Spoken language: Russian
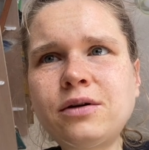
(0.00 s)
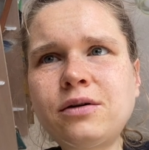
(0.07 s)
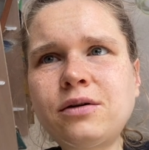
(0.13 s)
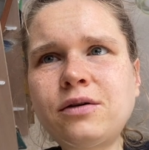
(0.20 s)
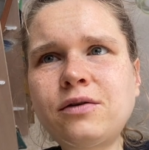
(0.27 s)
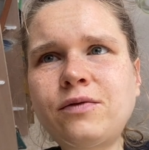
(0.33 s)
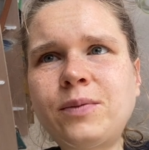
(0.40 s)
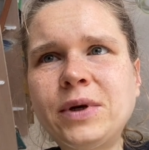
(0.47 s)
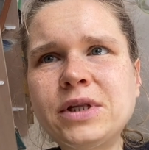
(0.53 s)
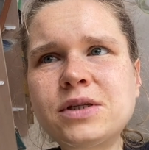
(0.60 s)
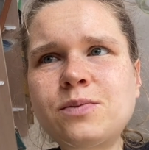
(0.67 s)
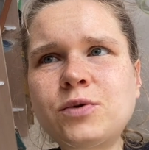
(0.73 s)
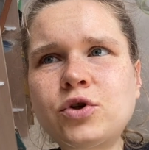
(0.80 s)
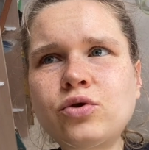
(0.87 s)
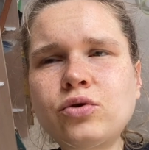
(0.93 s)
а, в
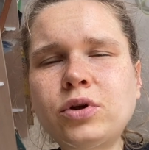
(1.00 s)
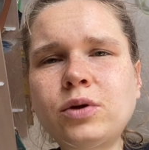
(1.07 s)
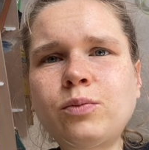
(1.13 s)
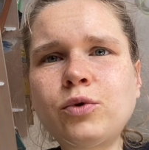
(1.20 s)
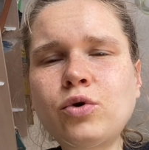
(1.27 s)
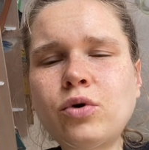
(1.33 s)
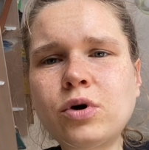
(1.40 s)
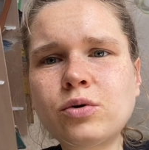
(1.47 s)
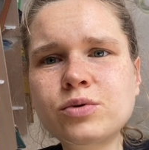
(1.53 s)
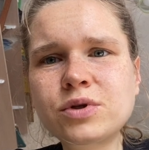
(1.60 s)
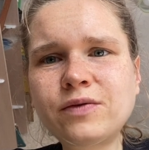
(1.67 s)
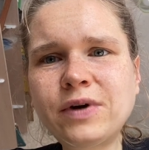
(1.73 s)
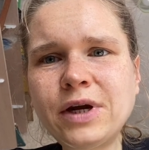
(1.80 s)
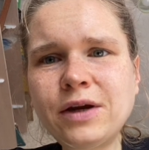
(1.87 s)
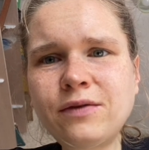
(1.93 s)
принципе, что-то плохо
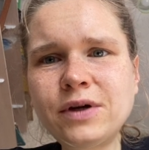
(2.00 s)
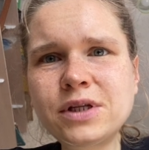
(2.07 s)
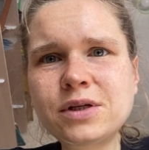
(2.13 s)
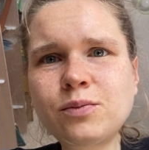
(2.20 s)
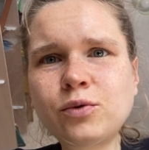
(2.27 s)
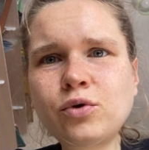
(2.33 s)
усваиваете,